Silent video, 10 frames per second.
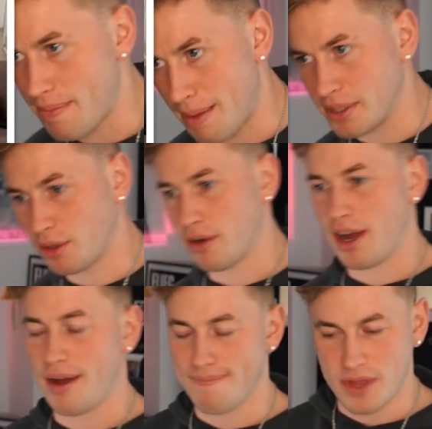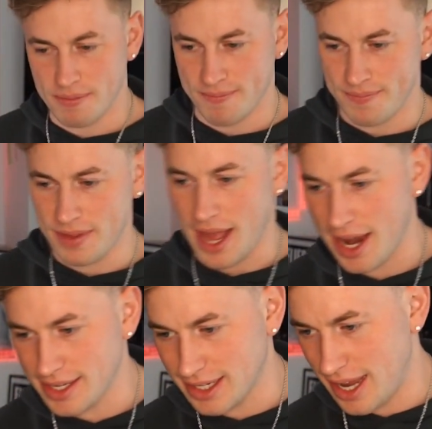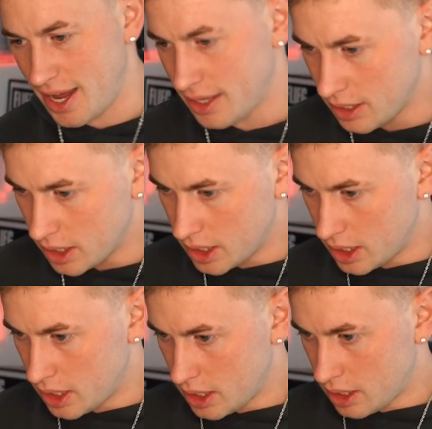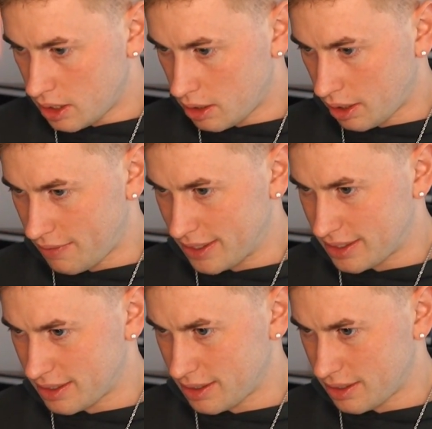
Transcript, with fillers: Bubble Drucker. Mhm, alles klar. Okay, was?